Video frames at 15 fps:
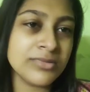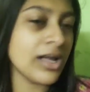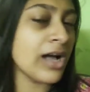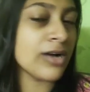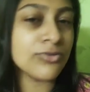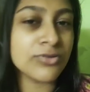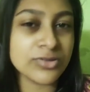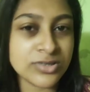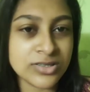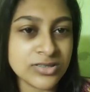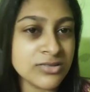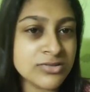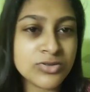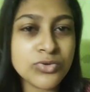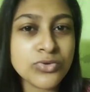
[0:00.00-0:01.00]
না করে
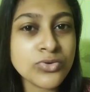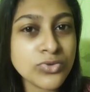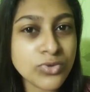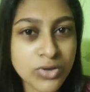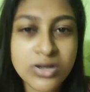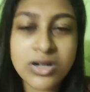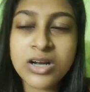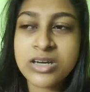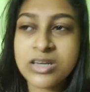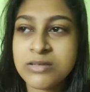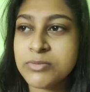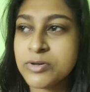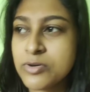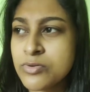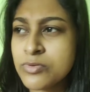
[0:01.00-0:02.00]
দিয়েছেন কোনো দরকারই নেই
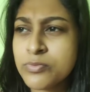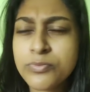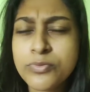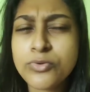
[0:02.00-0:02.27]
বেরোনোর